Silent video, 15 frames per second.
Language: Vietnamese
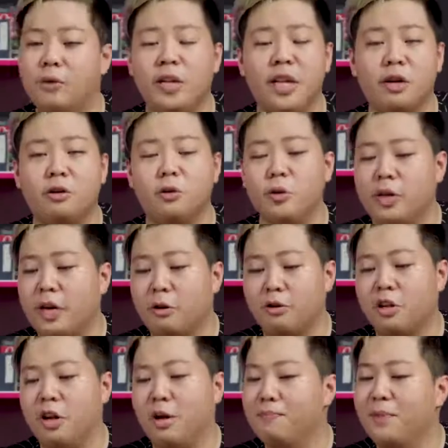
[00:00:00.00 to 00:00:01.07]
tuy nhiên con chuột này có
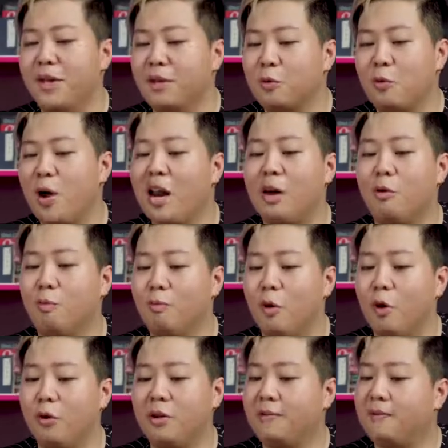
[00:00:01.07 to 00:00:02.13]
thời lượng pin quá là khủng
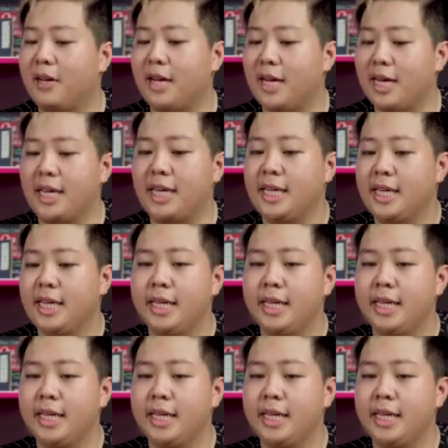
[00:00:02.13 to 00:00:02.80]
bố luôn và